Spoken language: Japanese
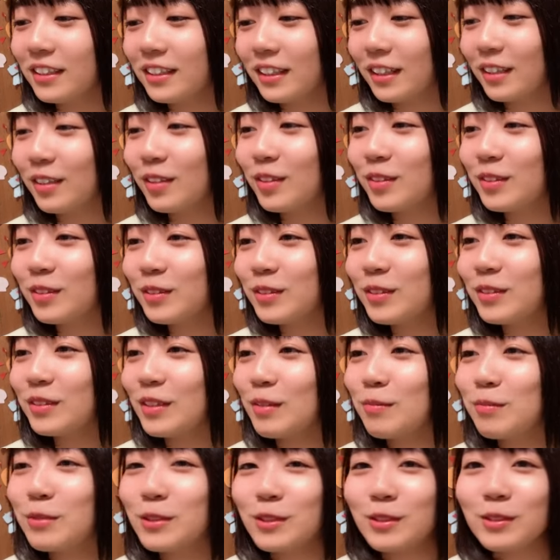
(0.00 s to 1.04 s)
結局そん
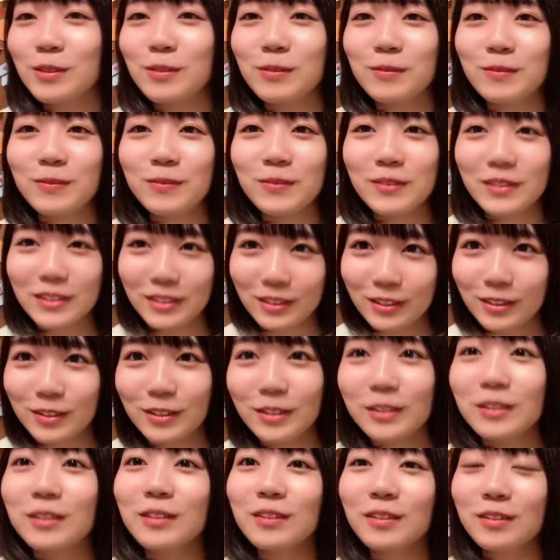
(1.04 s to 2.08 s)
な無双もする
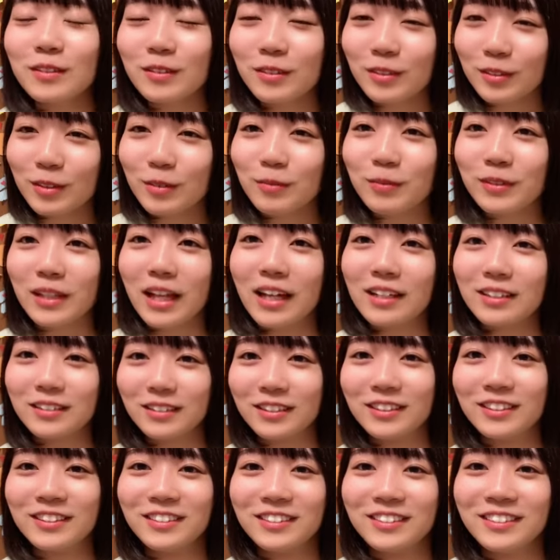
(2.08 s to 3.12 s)
こともなく
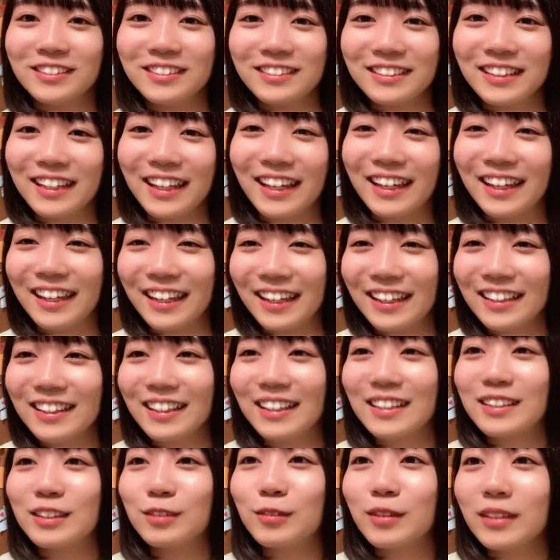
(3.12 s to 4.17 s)
へへへっ
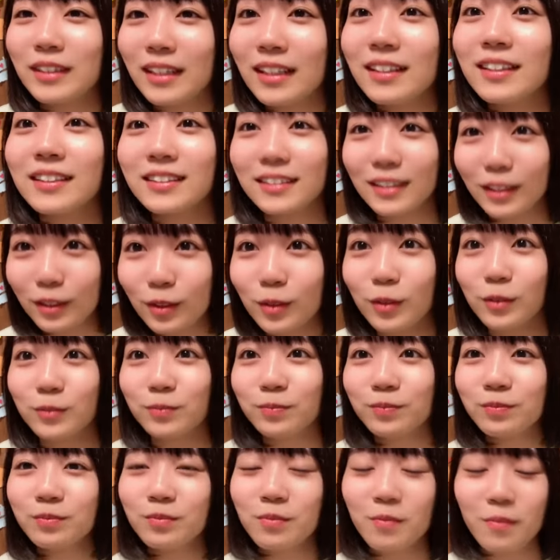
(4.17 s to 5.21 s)
て感じで終わったんですけど
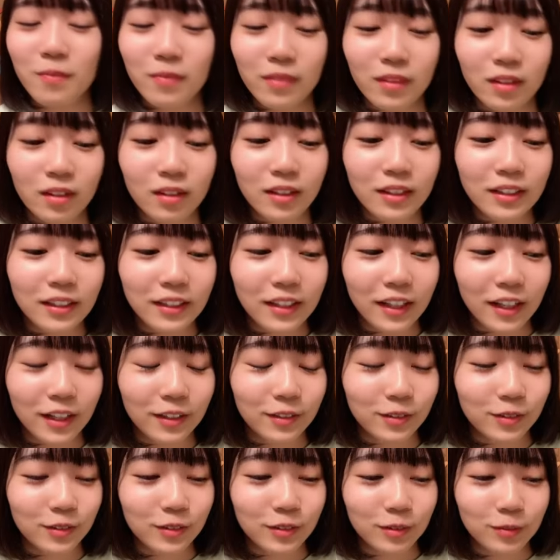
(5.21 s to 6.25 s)

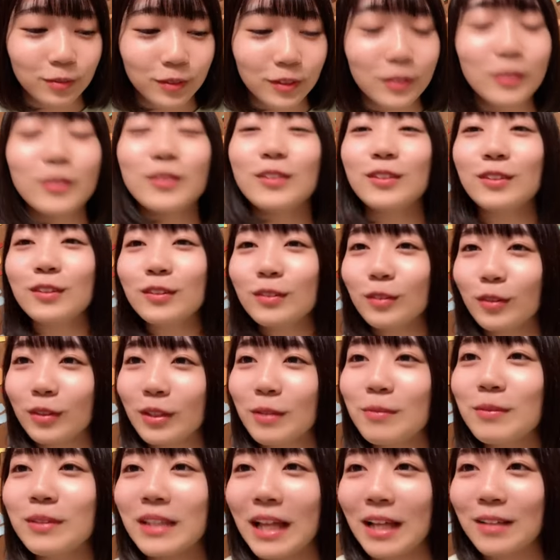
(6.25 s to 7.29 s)
あのとすごと
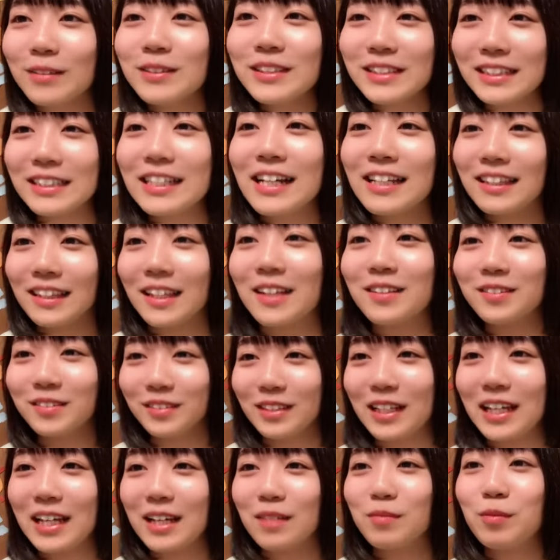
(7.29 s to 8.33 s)
ても楽しかった
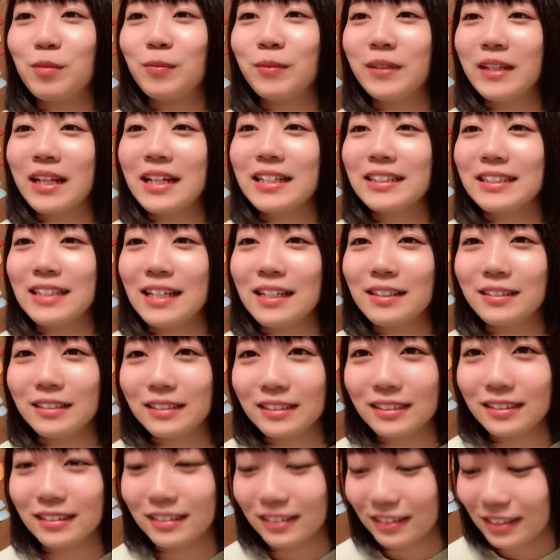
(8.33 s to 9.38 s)
のでもう皆さ
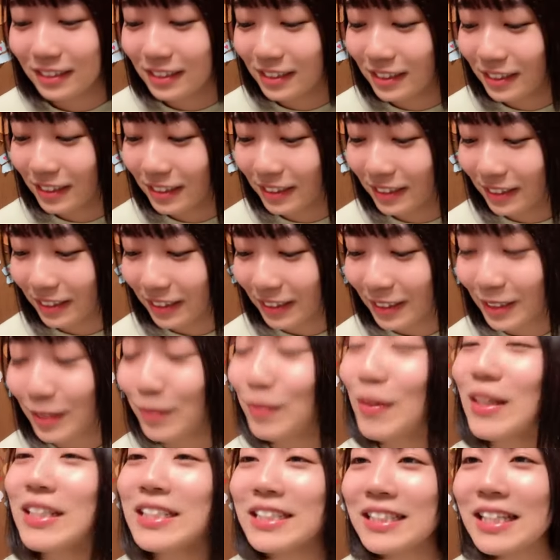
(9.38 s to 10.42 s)
んに自
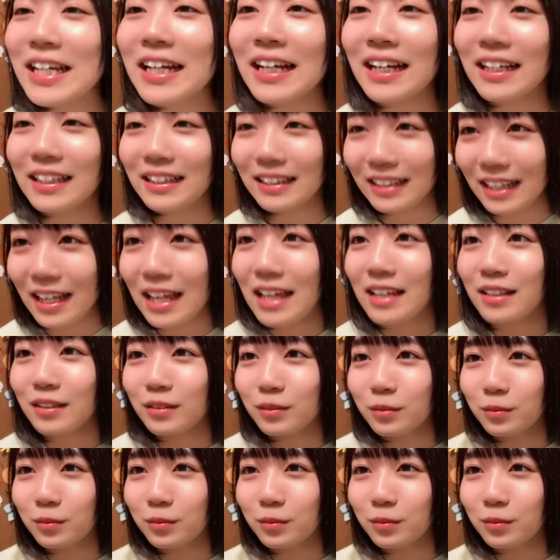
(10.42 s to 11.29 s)
慢したかった